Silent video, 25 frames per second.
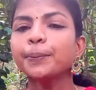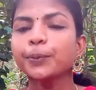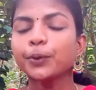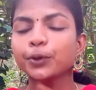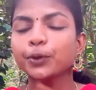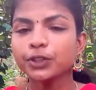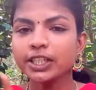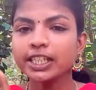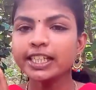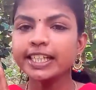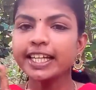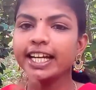
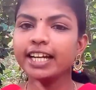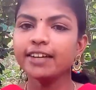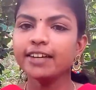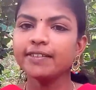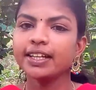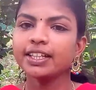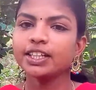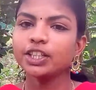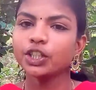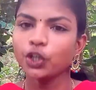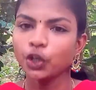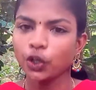முதல் கேள்வி
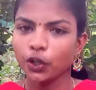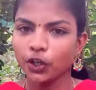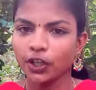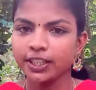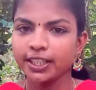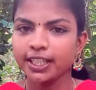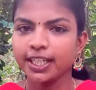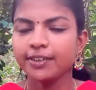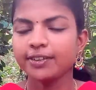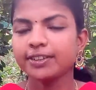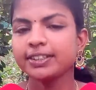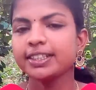அந்த
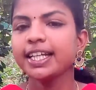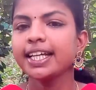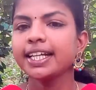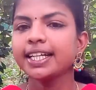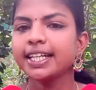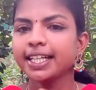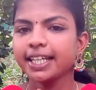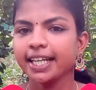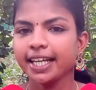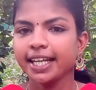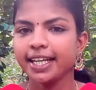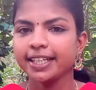குழந்தை வந்து
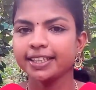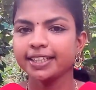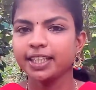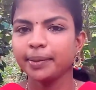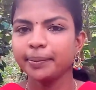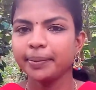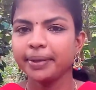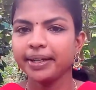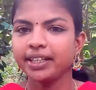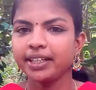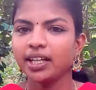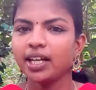என்ன கேட்குது
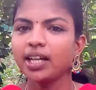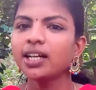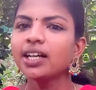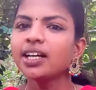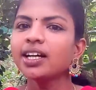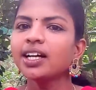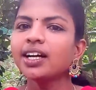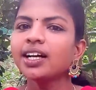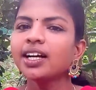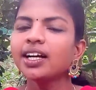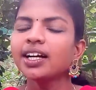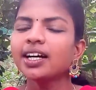அப்படின்னா
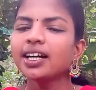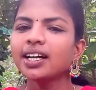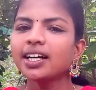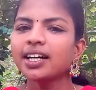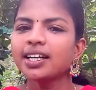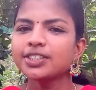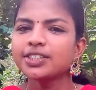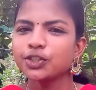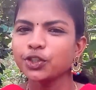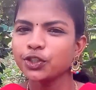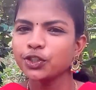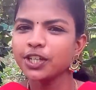
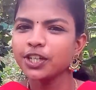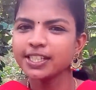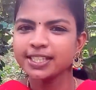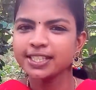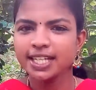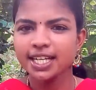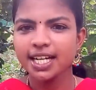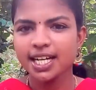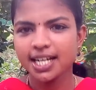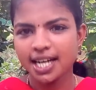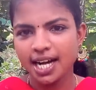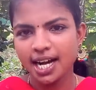
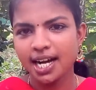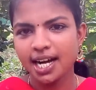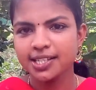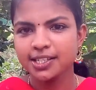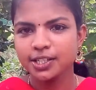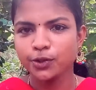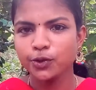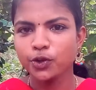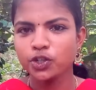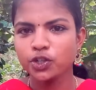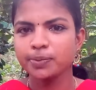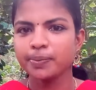சொர்க்கத்தில் நான் நல்லா
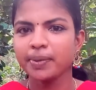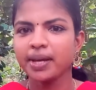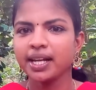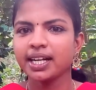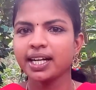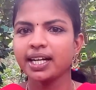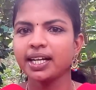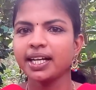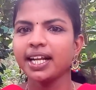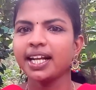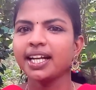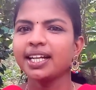சந்தோஷமாக
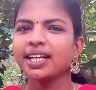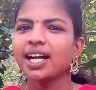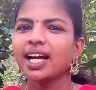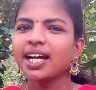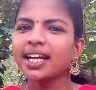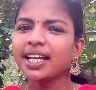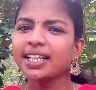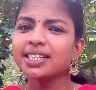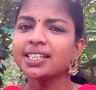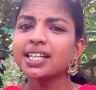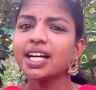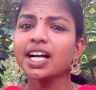இருக்கேனே
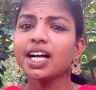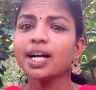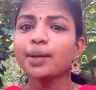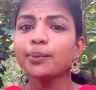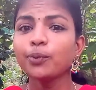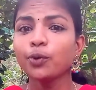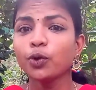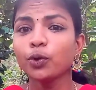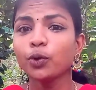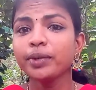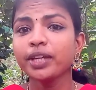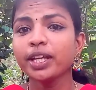நான் எதுக்காக
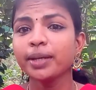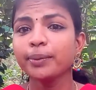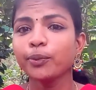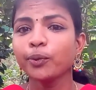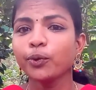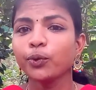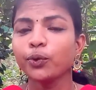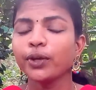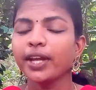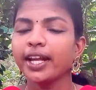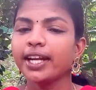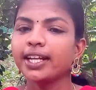பூமிக்கு
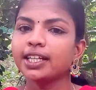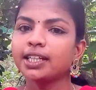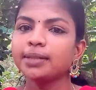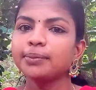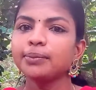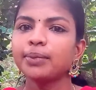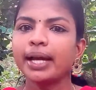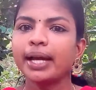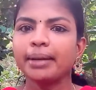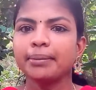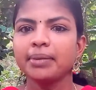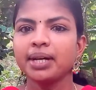போகணும் எனக்கு
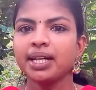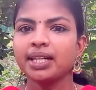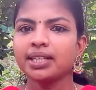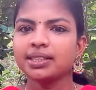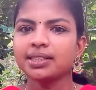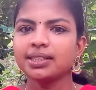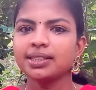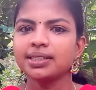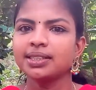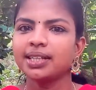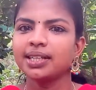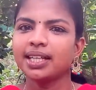பயமாக
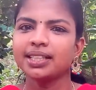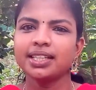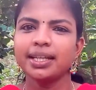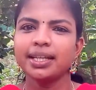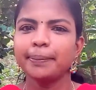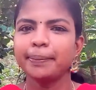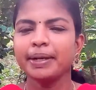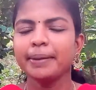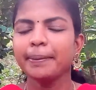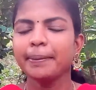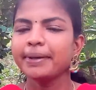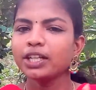இருக்குது அது
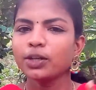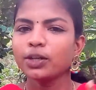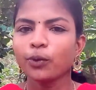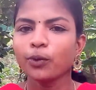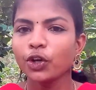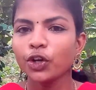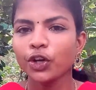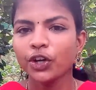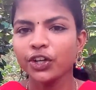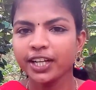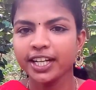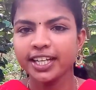எப்படிப்பட்ட
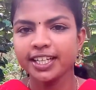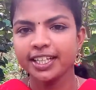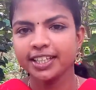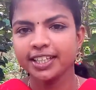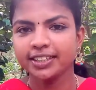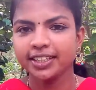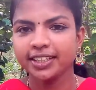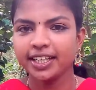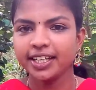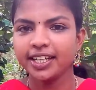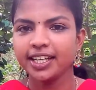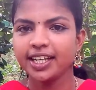உலகம்னே
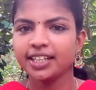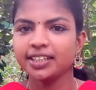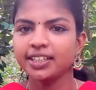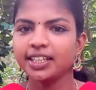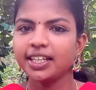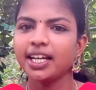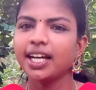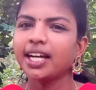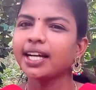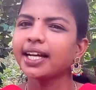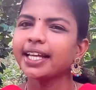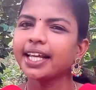எனக்கு
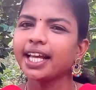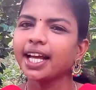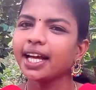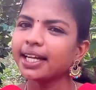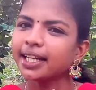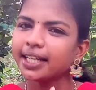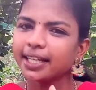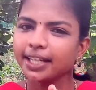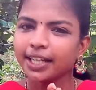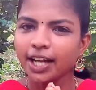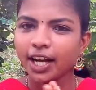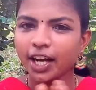தெரியாது அங்கே
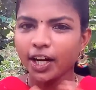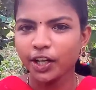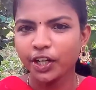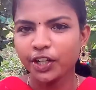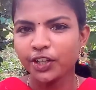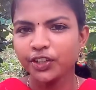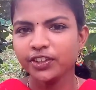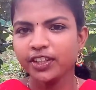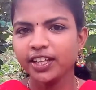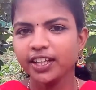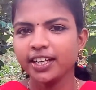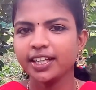எனக்கு
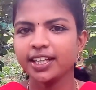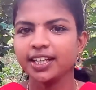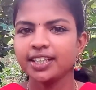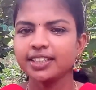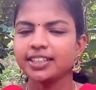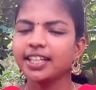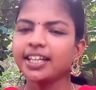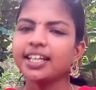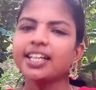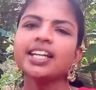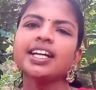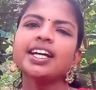யாரையும்
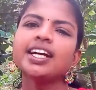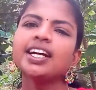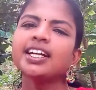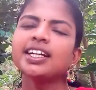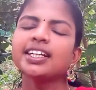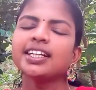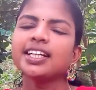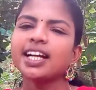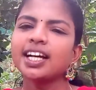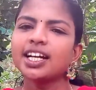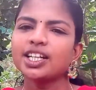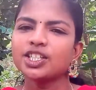தெரியாது
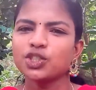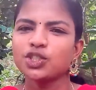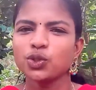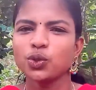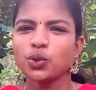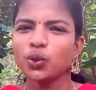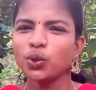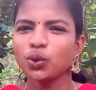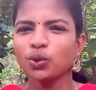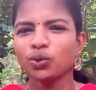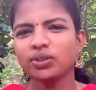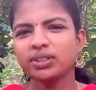நான்
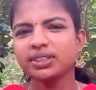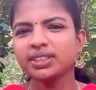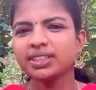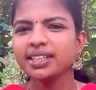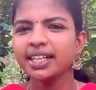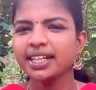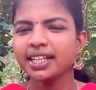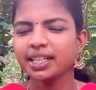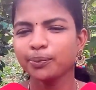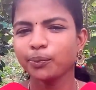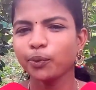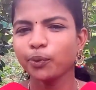ஸோ வந்து
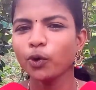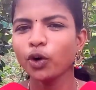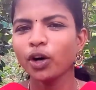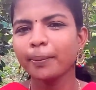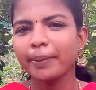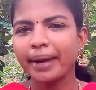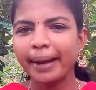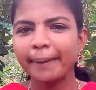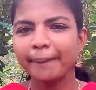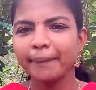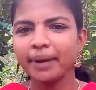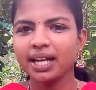எனக்கு போக
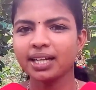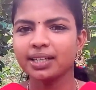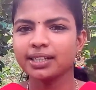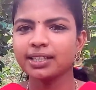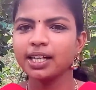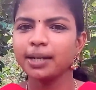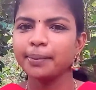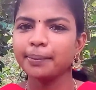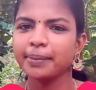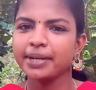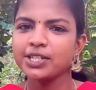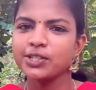பயமாக
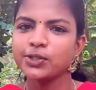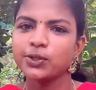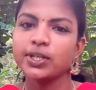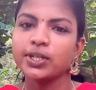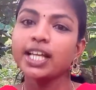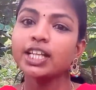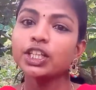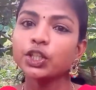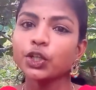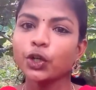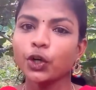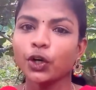இருக்கேன் அப்படின்னு
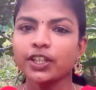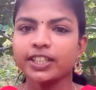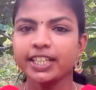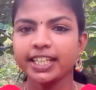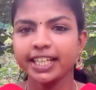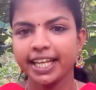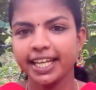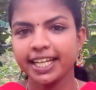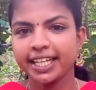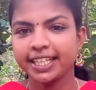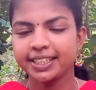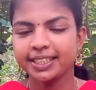சொல்லி அந்த
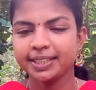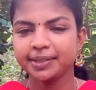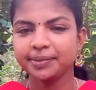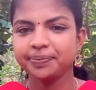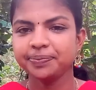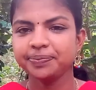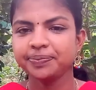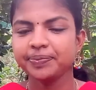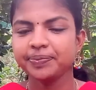குழந்தை கேட்குது